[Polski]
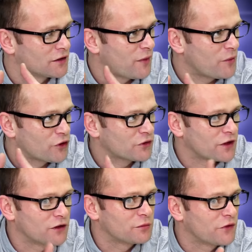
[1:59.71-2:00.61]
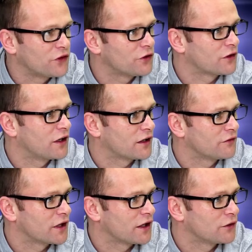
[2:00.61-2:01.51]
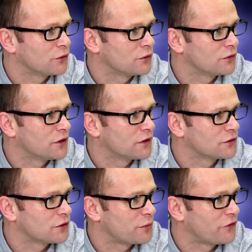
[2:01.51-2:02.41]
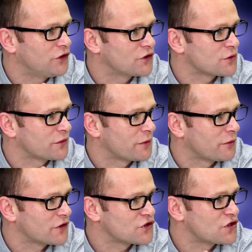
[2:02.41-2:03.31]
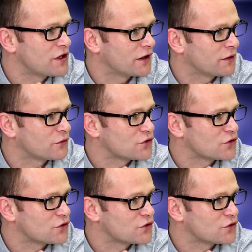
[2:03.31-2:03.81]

No mamy od tego odpowiednie organa w kraju, e, które powinny się zajmować ściganiem z